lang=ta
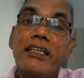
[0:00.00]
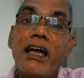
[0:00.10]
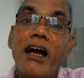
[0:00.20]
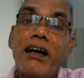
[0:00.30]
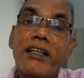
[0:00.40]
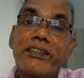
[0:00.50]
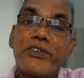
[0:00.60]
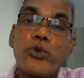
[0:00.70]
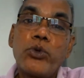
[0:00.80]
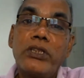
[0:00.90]
யார் அந்த
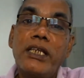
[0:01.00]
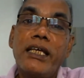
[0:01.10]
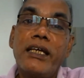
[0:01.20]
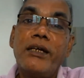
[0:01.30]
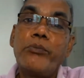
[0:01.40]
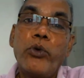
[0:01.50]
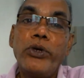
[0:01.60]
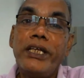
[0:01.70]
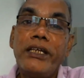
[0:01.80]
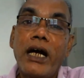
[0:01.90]
சொத்துல
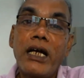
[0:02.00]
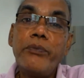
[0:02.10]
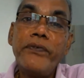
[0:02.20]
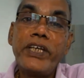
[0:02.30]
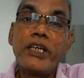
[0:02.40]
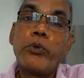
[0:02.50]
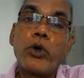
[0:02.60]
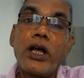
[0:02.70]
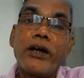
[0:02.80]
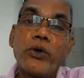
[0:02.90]
போய் அனுபவிக்க
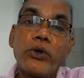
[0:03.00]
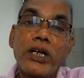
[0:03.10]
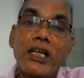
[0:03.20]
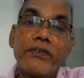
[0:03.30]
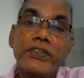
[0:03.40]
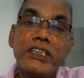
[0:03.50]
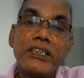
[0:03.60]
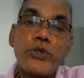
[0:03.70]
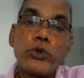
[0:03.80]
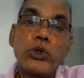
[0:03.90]
போறாங்களோ நல்லா
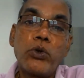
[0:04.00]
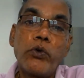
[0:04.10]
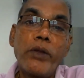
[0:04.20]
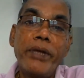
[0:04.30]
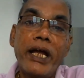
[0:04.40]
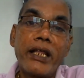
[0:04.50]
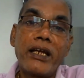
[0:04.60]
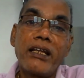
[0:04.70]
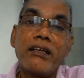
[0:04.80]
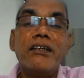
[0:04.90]
கவனிச்சுங்க சொத்தோட உரிமையாளர்கள்